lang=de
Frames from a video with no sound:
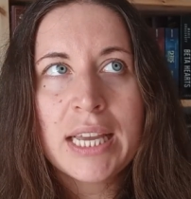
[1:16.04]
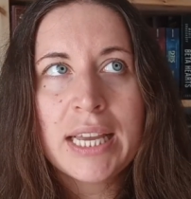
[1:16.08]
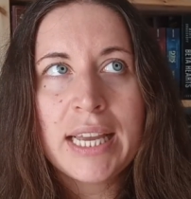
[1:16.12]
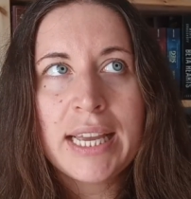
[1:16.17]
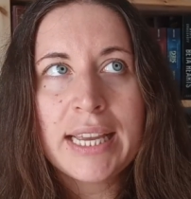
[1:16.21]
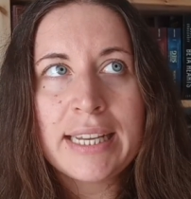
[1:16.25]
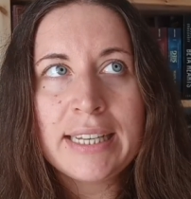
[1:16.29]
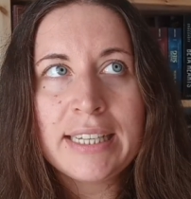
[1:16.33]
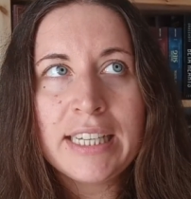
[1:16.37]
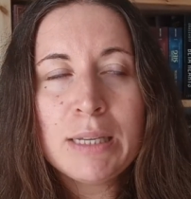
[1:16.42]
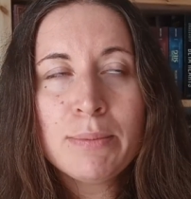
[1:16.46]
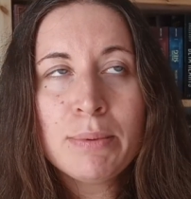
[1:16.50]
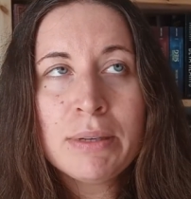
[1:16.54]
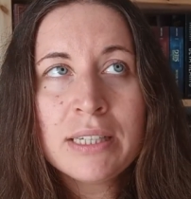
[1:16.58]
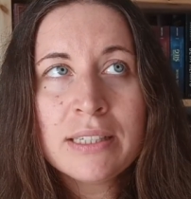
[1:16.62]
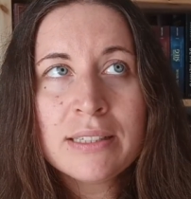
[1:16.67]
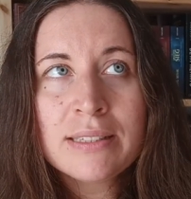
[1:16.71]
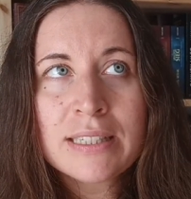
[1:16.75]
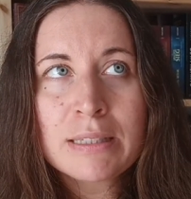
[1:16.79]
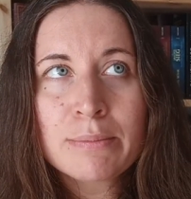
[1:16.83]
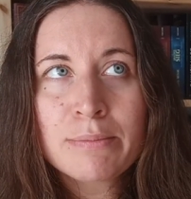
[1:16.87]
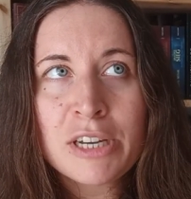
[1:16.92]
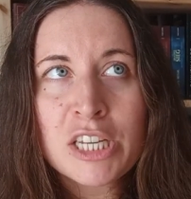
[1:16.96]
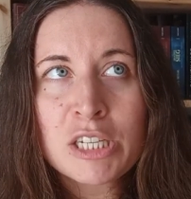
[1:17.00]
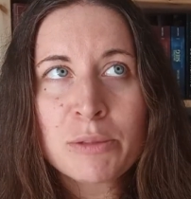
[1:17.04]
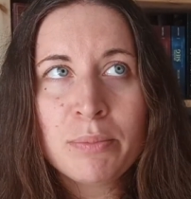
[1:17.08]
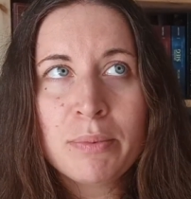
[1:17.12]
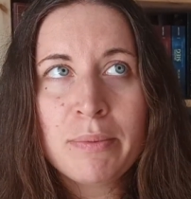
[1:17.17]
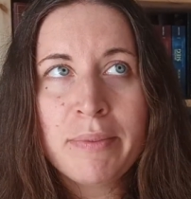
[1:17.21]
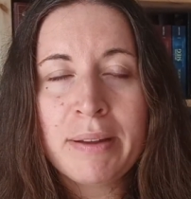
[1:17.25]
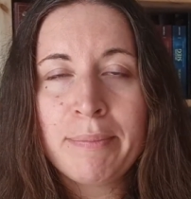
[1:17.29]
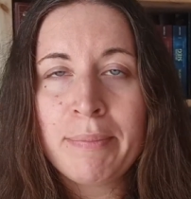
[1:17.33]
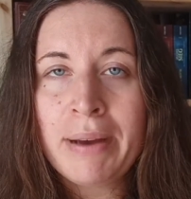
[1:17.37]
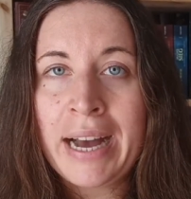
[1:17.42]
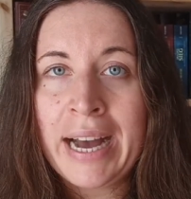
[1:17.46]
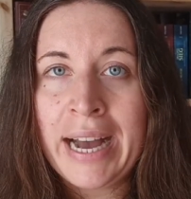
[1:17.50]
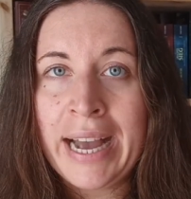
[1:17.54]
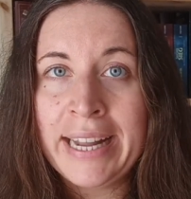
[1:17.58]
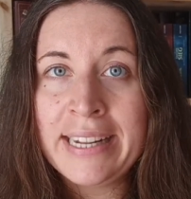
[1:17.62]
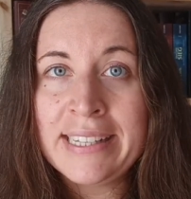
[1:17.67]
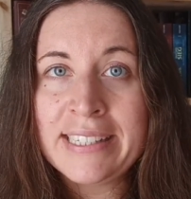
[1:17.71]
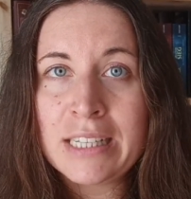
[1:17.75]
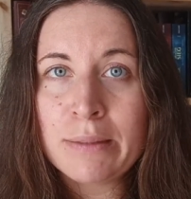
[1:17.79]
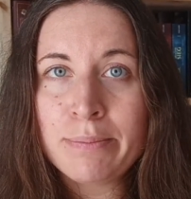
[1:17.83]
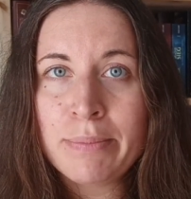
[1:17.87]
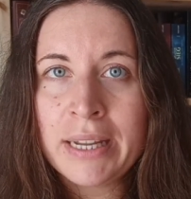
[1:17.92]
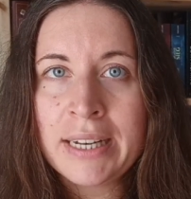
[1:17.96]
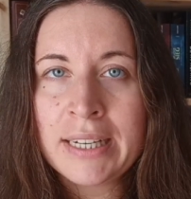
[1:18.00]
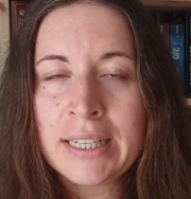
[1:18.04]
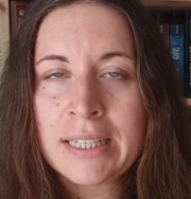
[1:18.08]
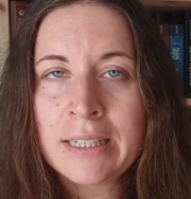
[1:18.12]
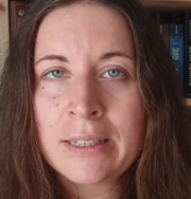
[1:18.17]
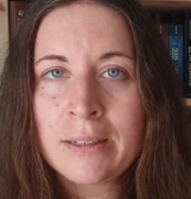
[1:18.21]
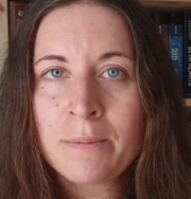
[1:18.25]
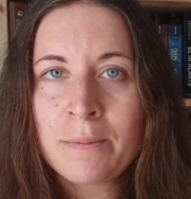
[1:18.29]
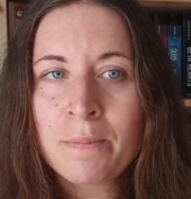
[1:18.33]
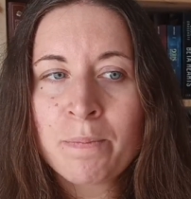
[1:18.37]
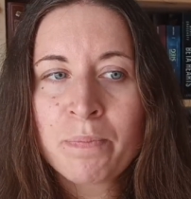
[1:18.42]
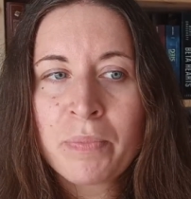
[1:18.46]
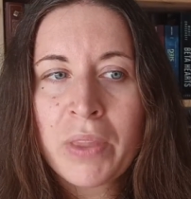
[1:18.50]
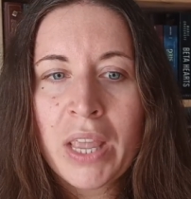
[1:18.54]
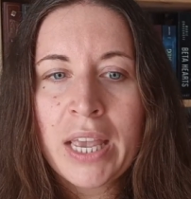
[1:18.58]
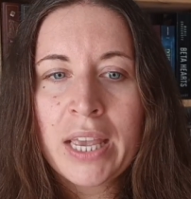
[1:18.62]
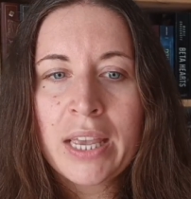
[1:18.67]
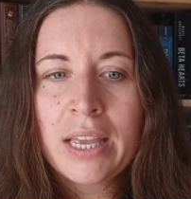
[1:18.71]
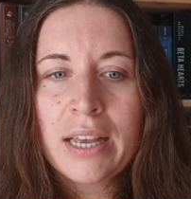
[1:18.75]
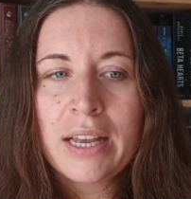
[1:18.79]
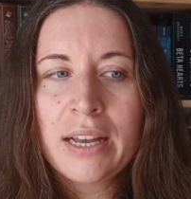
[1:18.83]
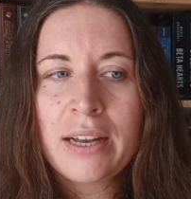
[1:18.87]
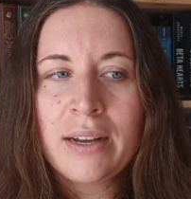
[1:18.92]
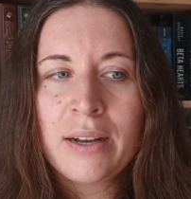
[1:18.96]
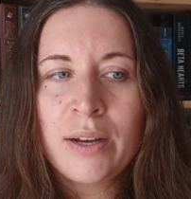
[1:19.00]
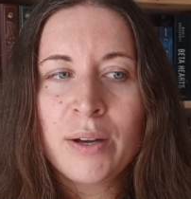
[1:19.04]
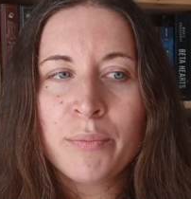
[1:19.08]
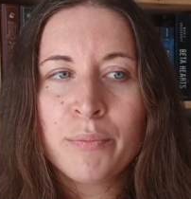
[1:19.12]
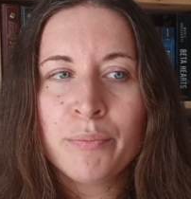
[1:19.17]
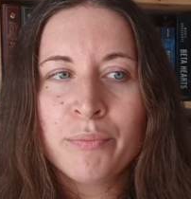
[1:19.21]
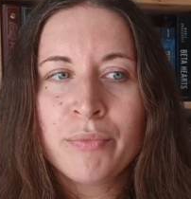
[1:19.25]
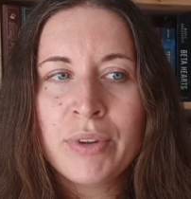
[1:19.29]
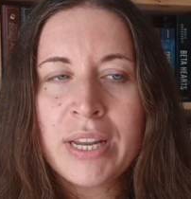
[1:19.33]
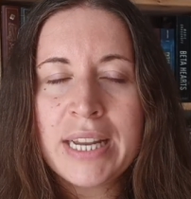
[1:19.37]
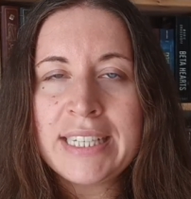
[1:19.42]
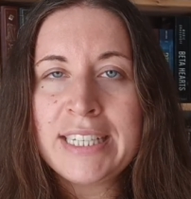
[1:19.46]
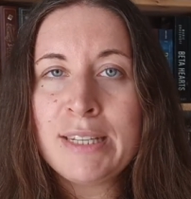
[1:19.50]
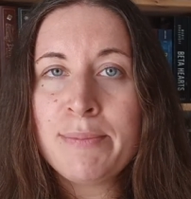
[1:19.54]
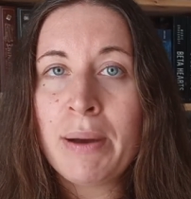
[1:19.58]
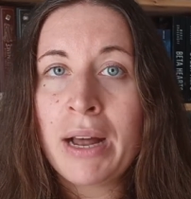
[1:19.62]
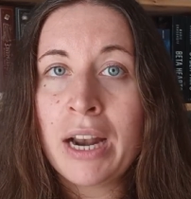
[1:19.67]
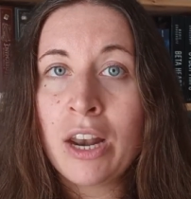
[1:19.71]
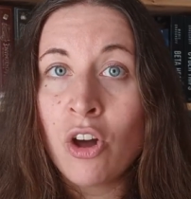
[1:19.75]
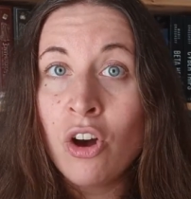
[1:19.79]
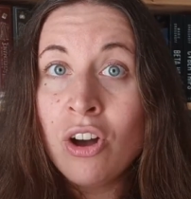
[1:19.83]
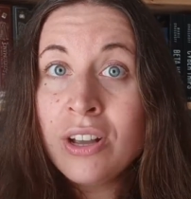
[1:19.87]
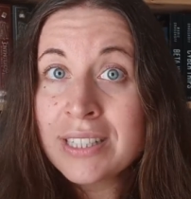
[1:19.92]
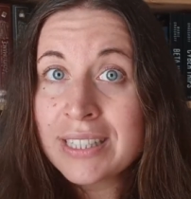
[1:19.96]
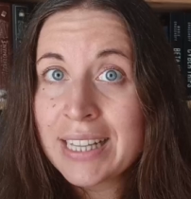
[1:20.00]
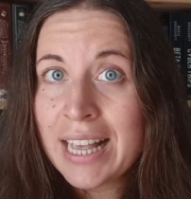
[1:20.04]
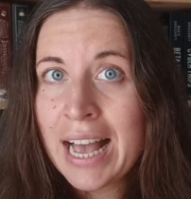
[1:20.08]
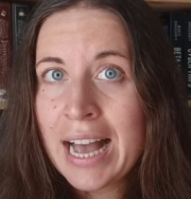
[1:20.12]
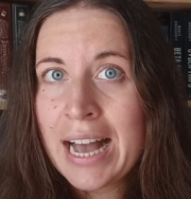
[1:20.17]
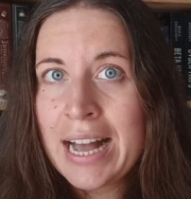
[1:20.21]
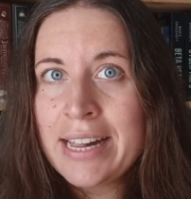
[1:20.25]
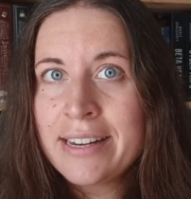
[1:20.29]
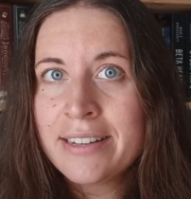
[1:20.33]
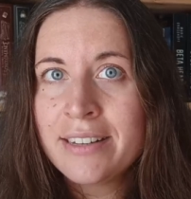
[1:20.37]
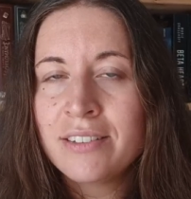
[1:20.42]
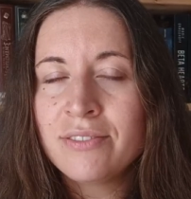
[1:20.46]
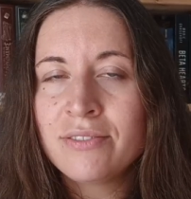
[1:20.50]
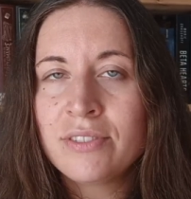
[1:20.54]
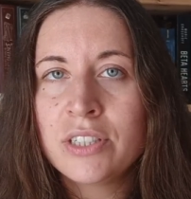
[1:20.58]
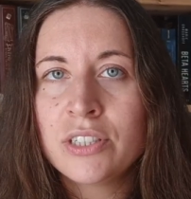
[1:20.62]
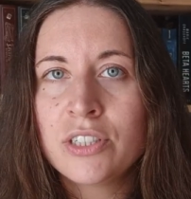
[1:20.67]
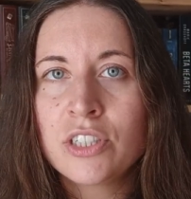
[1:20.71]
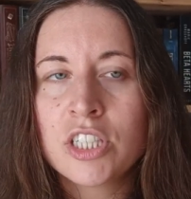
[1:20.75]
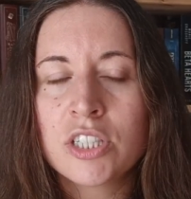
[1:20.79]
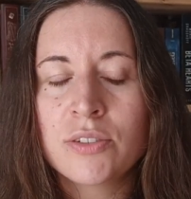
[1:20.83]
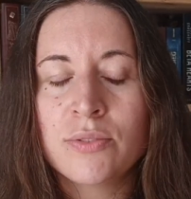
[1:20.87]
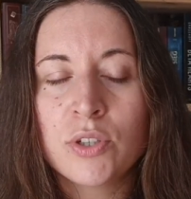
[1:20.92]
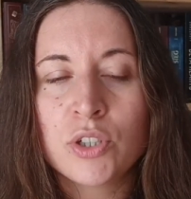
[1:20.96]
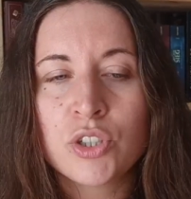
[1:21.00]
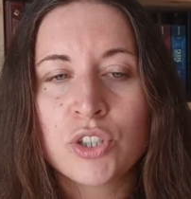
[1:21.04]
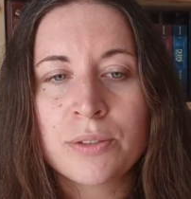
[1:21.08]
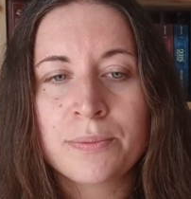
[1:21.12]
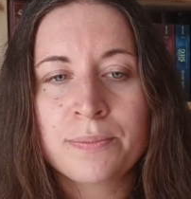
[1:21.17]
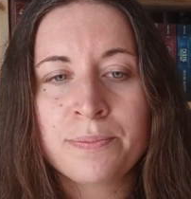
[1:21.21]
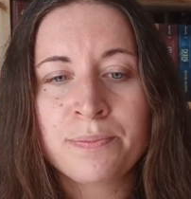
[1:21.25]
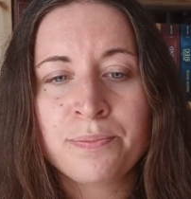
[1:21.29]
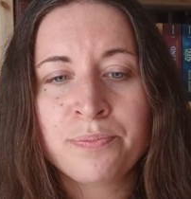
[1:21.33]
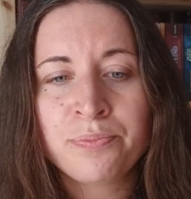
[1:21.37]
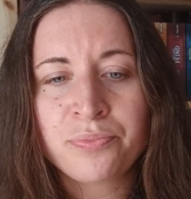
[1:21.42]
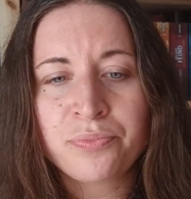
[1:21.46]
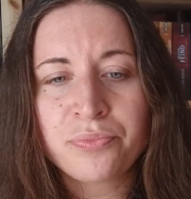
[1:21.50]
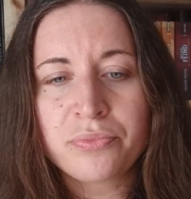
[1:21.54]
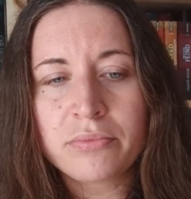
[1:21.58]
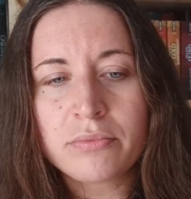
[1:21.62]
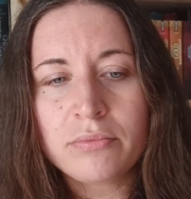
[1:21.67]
Ich liebe es zum Beispiel, wenn bei Einzelbänden ähm, die Balance gehalten wird zwischen